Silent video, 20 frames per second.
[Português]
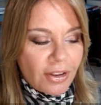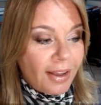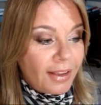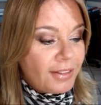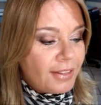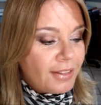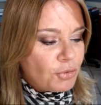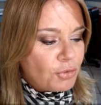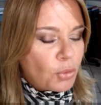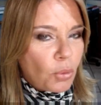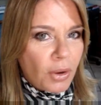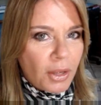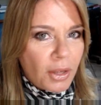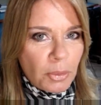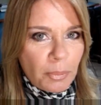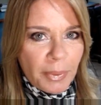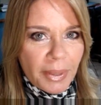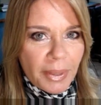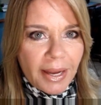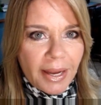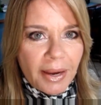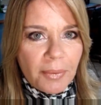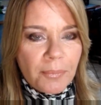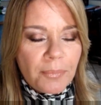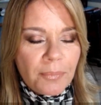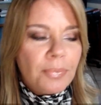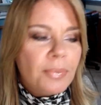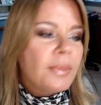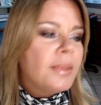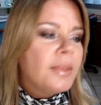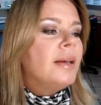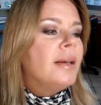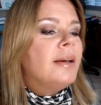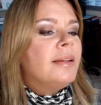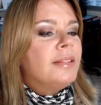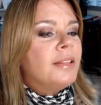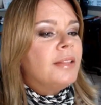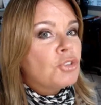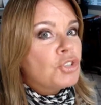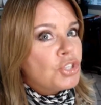Ai, tá, fui correndo pegar
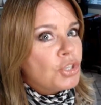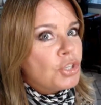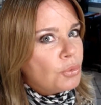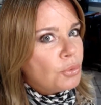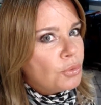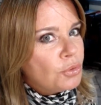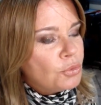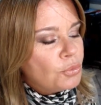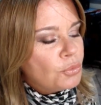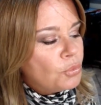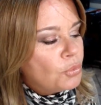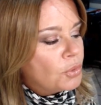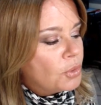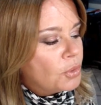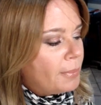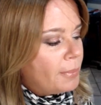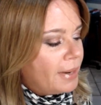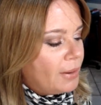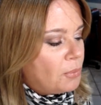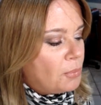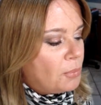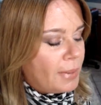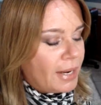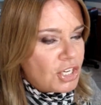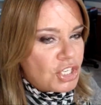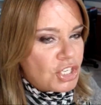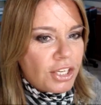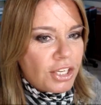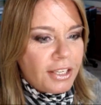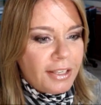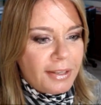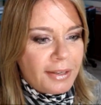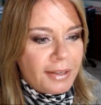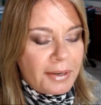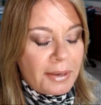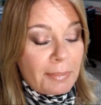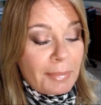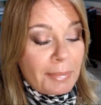não chegou o que eu o mais queria, né?